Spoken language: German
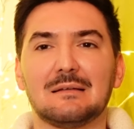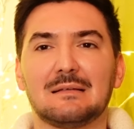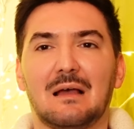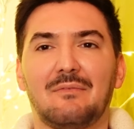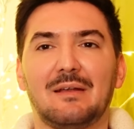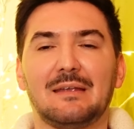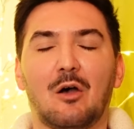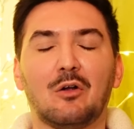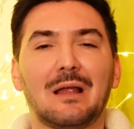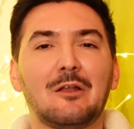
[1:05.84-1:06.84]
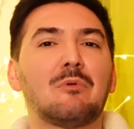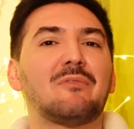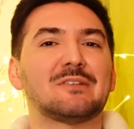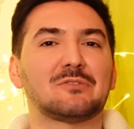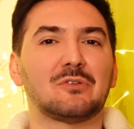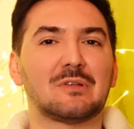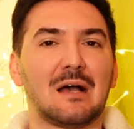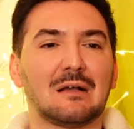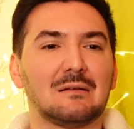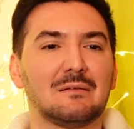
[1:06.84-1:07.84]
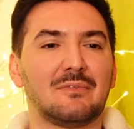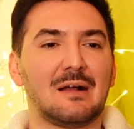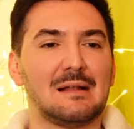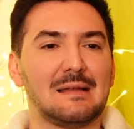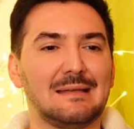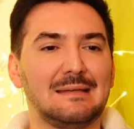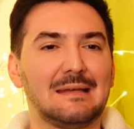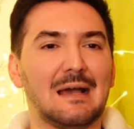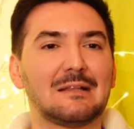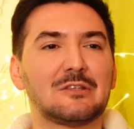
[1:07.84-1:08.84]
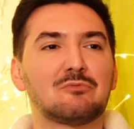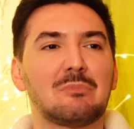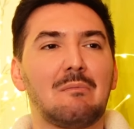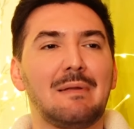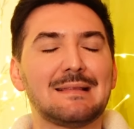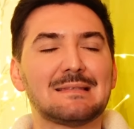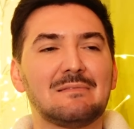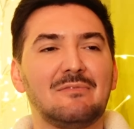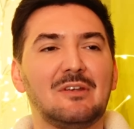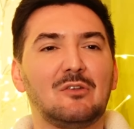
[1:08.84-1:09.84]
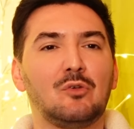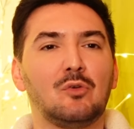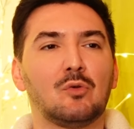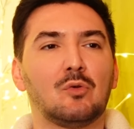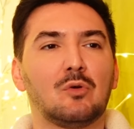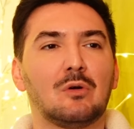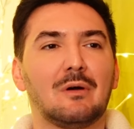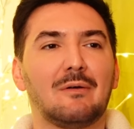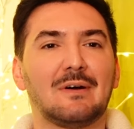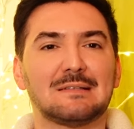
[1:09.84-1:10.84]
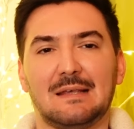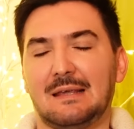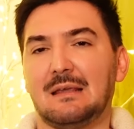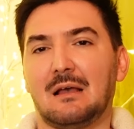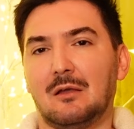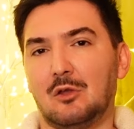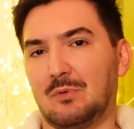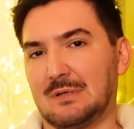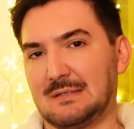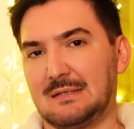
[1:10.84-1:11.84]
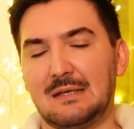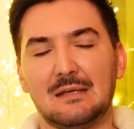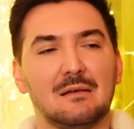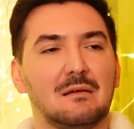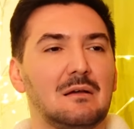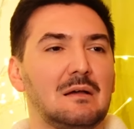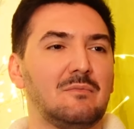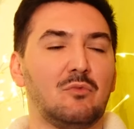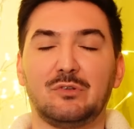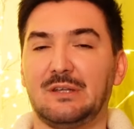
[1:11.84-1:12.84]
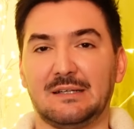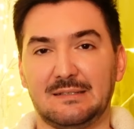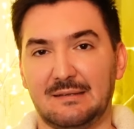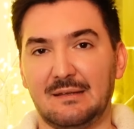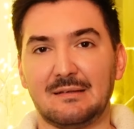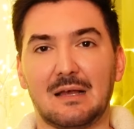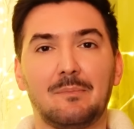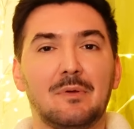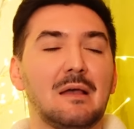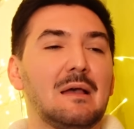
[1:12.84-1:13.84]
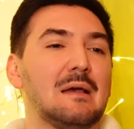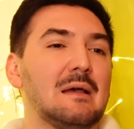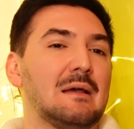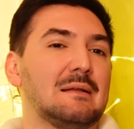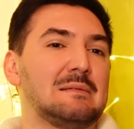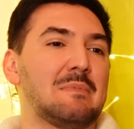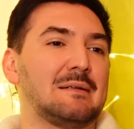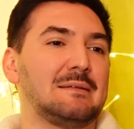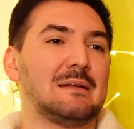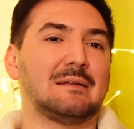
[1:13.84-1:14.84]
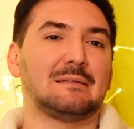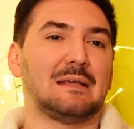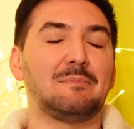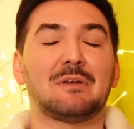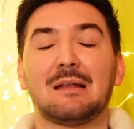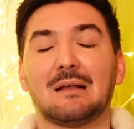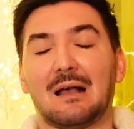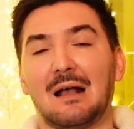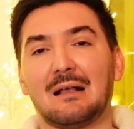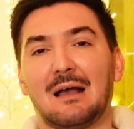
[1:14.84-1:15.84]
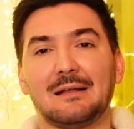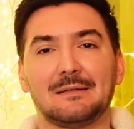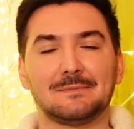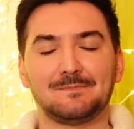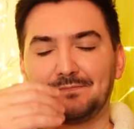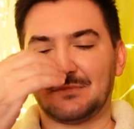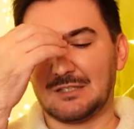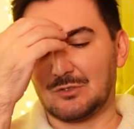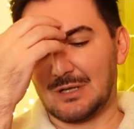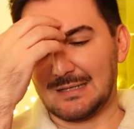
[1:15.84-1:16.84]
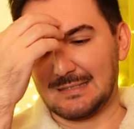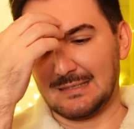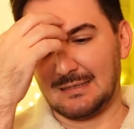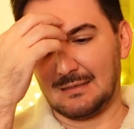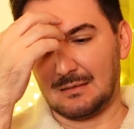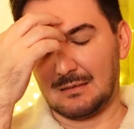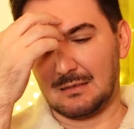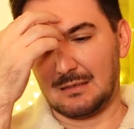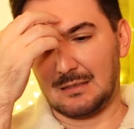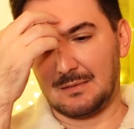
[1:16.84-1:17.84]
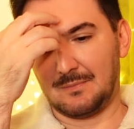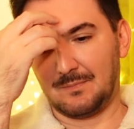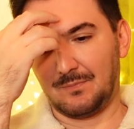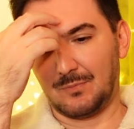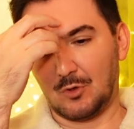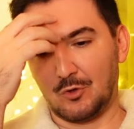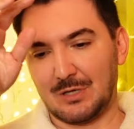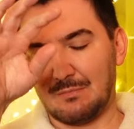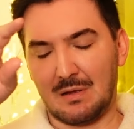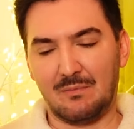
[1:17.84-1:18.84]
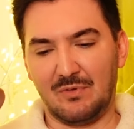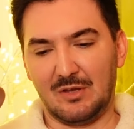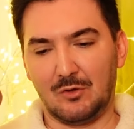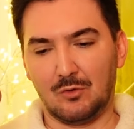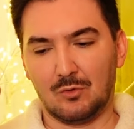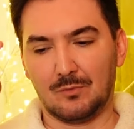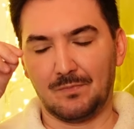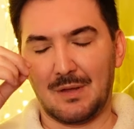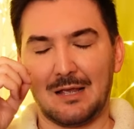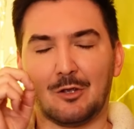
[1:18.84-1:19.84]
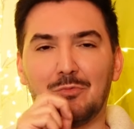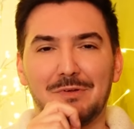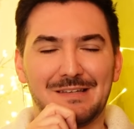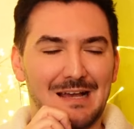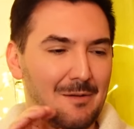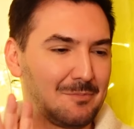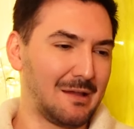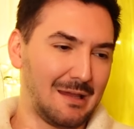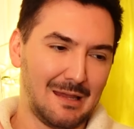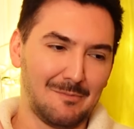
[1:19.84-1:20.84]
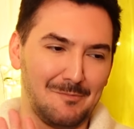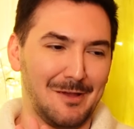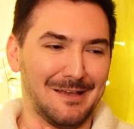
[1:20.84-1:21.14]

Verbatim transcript: da werde ich auch gleich nochmal was zu sagen, weil die hat zu meinem letzten Video, was ich ja über sie, ähm, wo ich sie kritisiert habe, sie meinte ja, das gibt keine Krankheiten. Dazu hat sie ähm, unter meinem Video einen Kommentar abgegeben.